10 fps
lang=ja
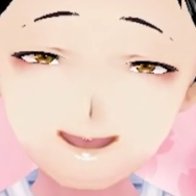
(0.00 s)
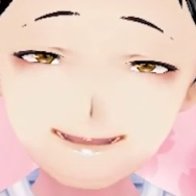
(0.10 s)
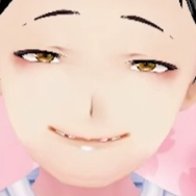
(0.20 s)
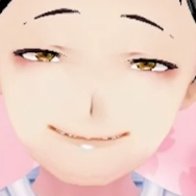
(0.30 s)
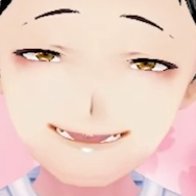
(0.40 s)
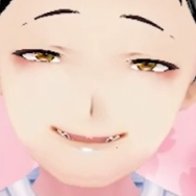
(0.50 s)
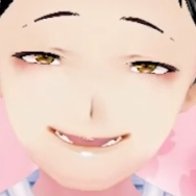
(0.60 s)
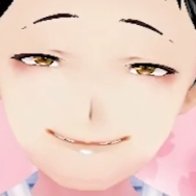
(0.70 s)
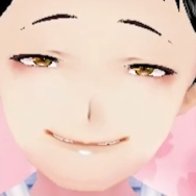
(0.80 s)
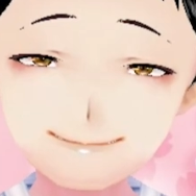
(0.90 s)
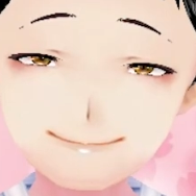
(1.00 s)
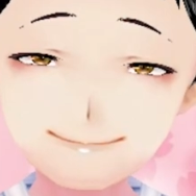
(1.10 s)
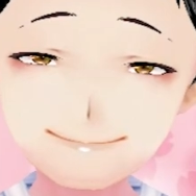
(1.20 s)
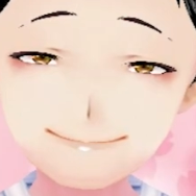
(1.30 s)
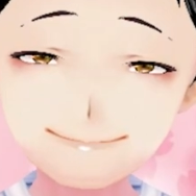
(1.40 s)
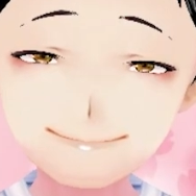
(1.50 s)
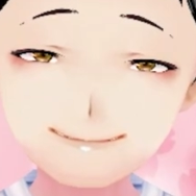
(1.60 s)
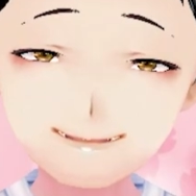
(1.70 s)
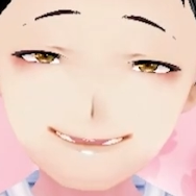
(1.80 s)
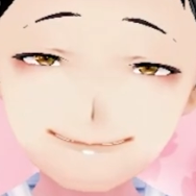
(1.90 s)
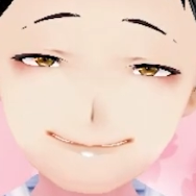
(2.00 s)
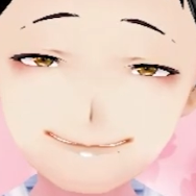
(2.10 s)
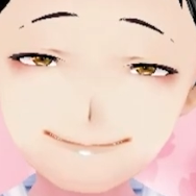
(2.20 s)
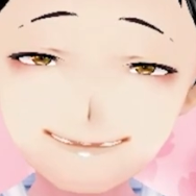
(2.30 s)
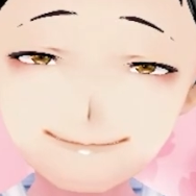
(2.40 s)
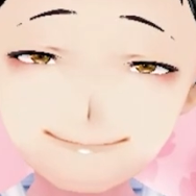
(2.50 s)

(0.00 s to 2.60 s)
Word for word: ブ、ロード・カナルア産区、611